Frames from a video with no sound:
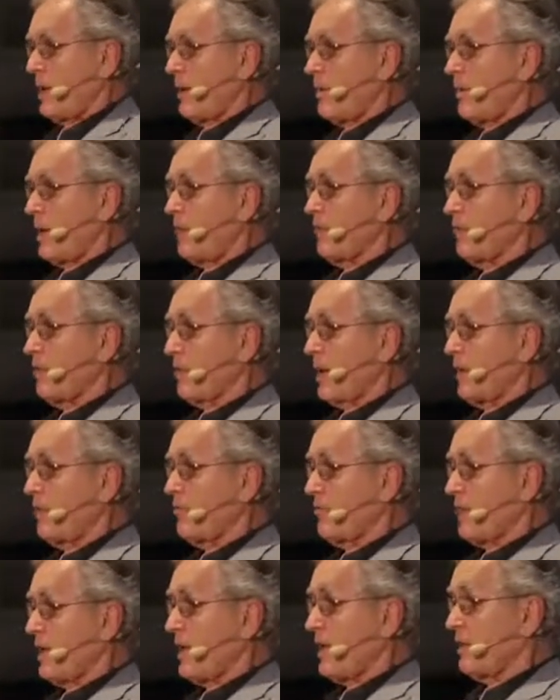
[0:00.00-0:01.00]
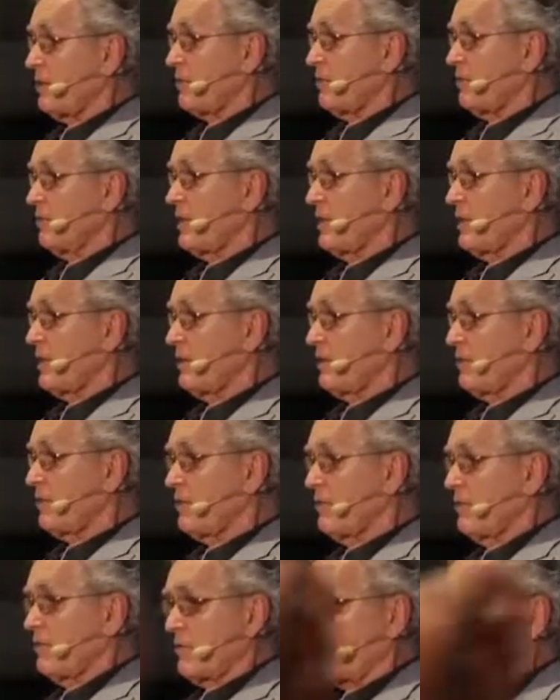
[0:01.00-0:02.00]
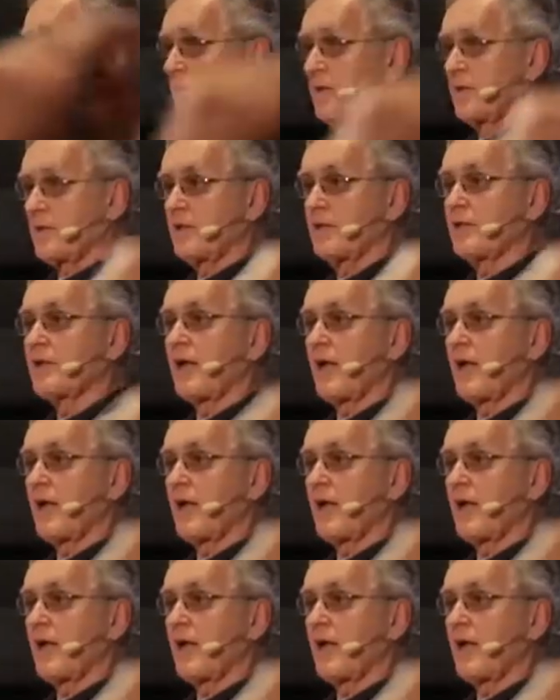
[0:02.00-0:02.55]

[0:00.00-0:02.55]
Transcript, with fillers: Abbiamo lavorato tanto durante